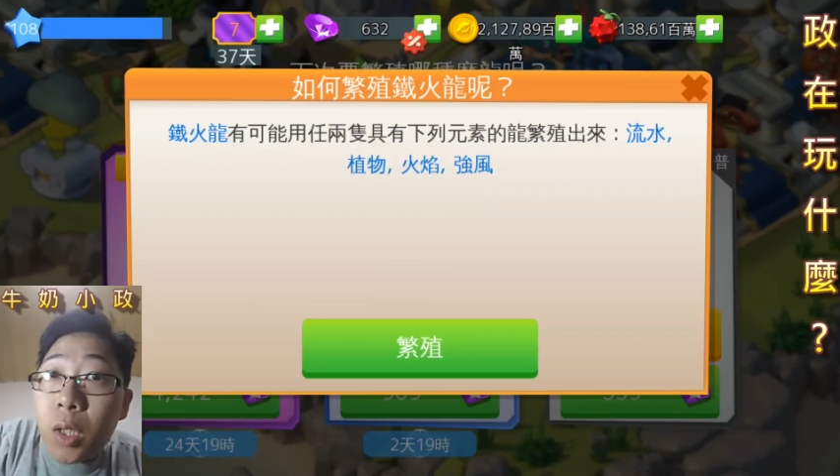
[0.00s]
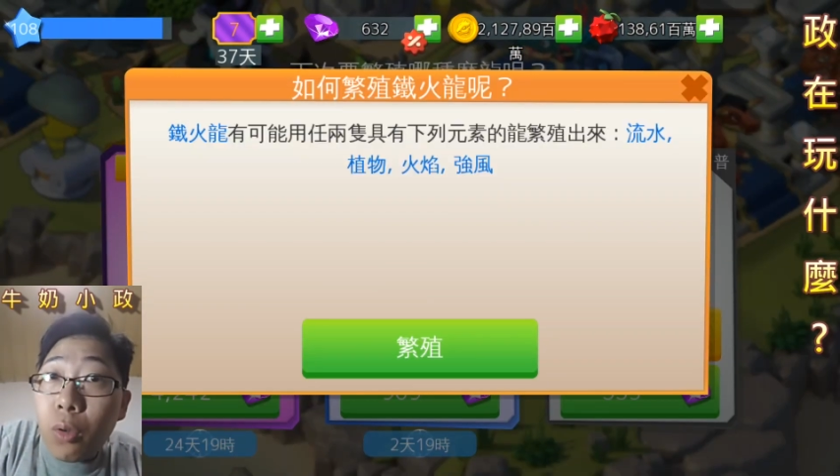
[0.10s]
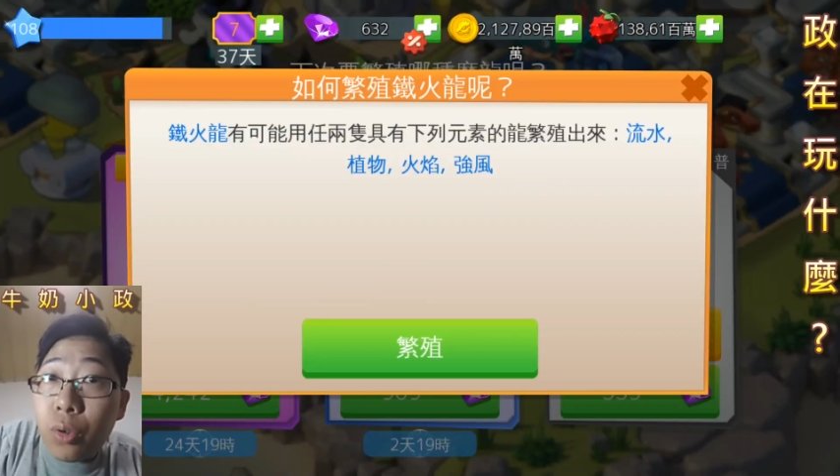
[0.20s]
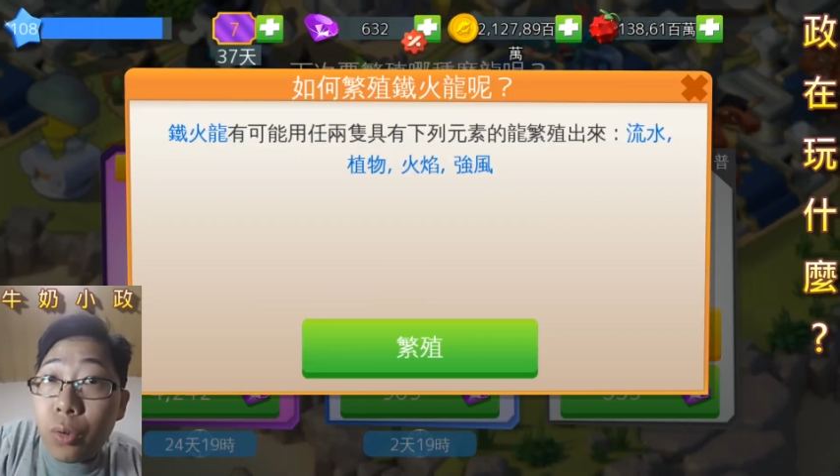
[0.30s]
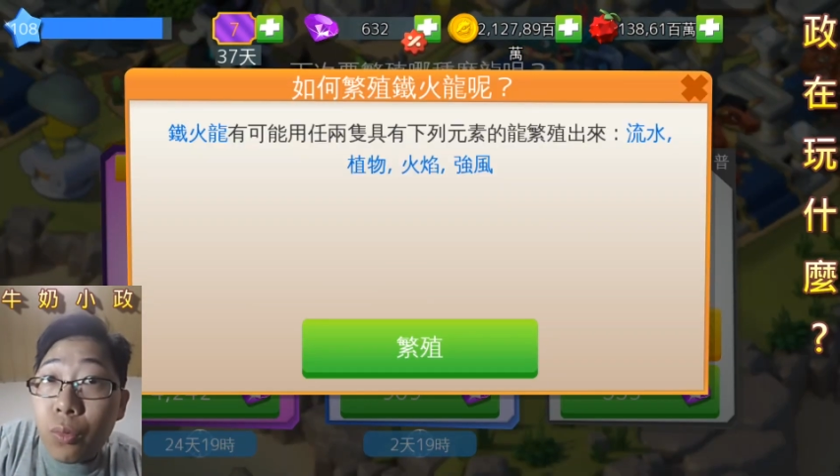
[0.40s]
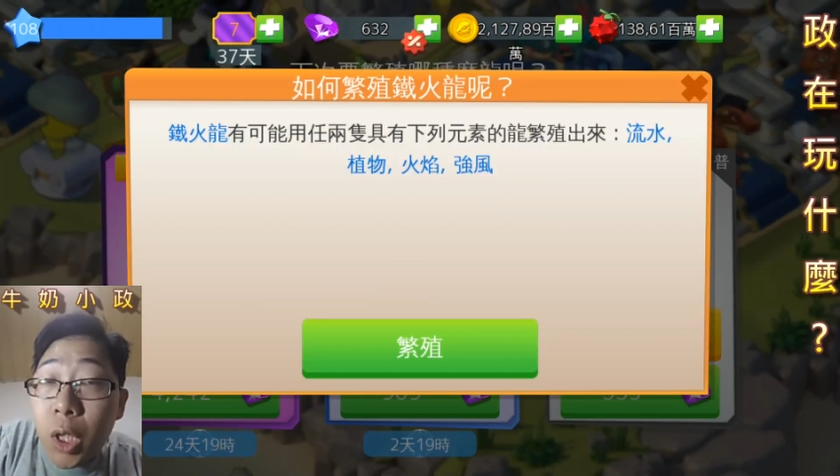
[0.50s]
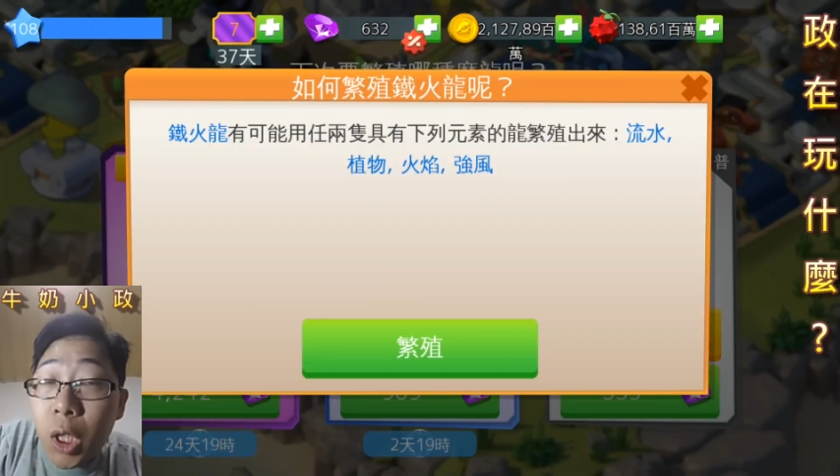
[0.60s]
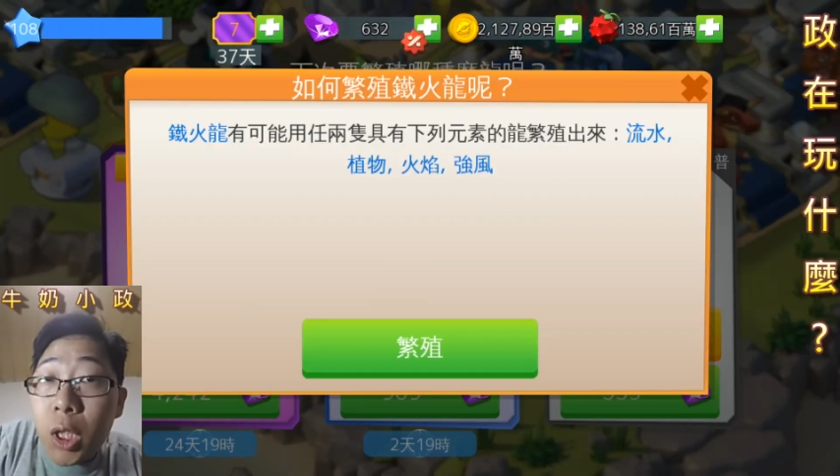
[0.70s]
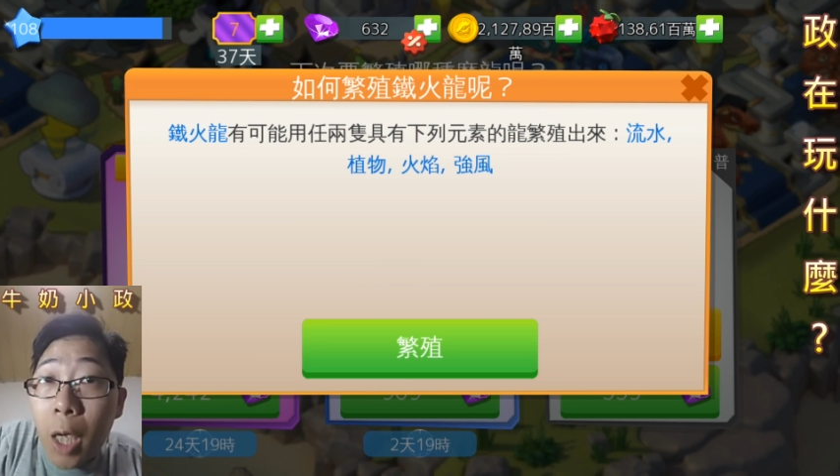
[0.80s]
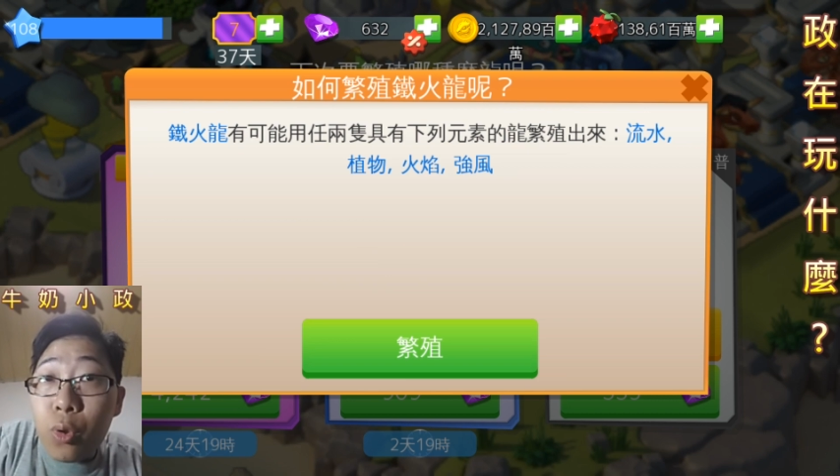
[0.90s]
种属
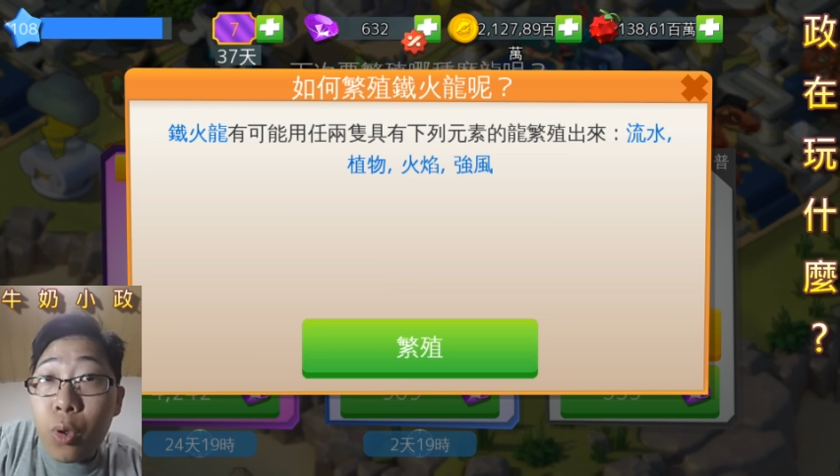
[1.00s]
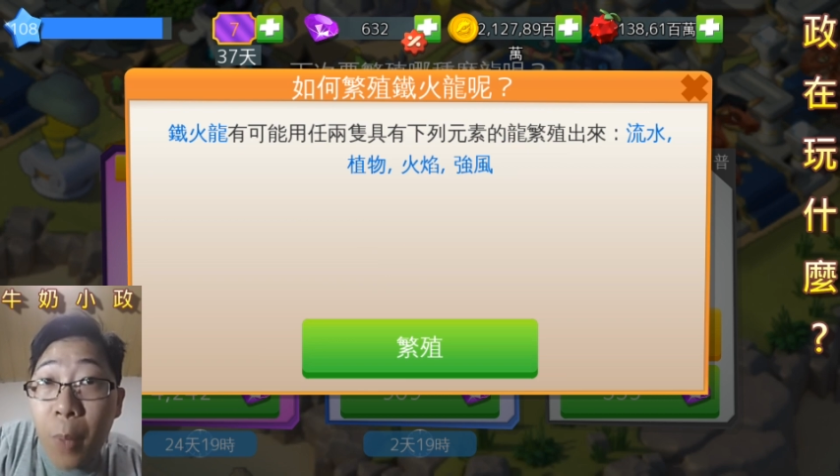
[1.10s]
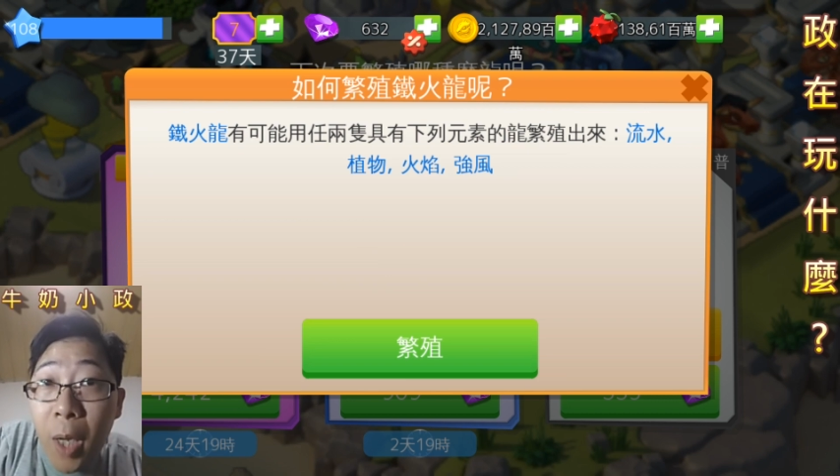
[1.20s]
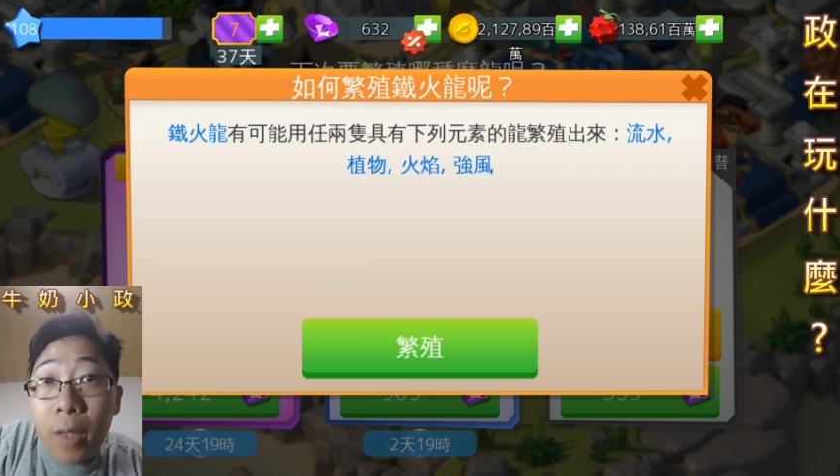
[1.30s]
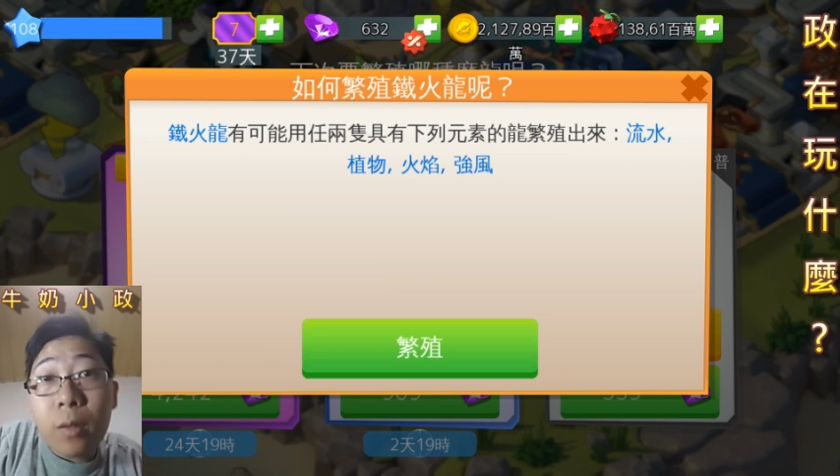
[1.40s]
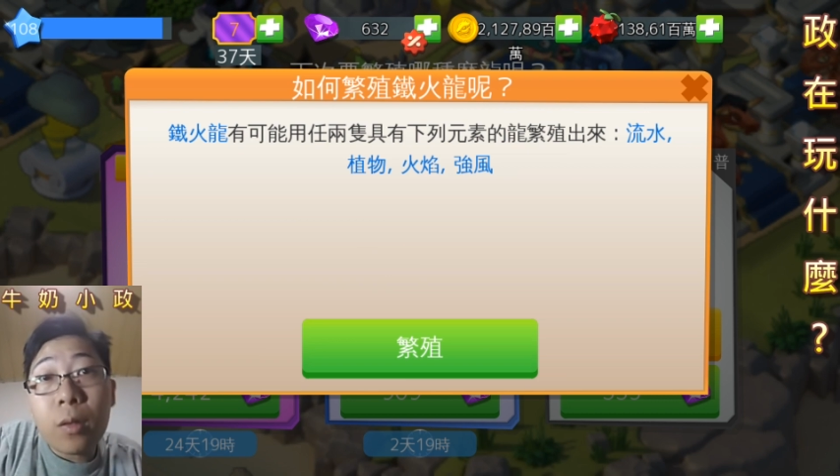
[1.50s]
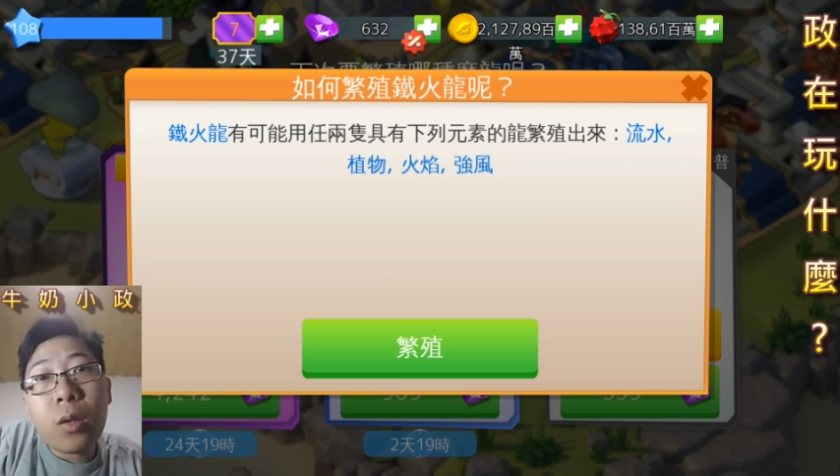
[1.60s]
性下去配，